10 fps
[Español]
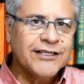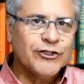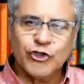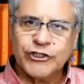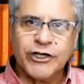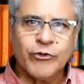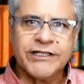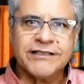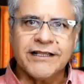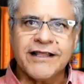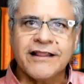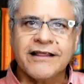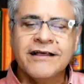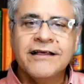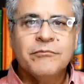No te cuesta
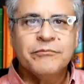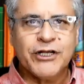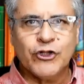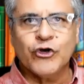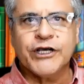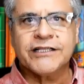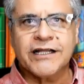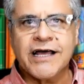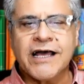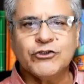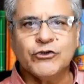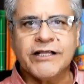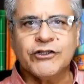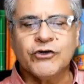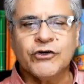nada, pero nos estarás
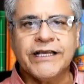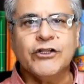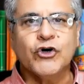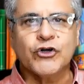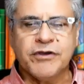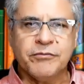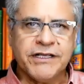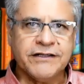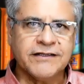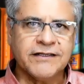ayudando enormemente.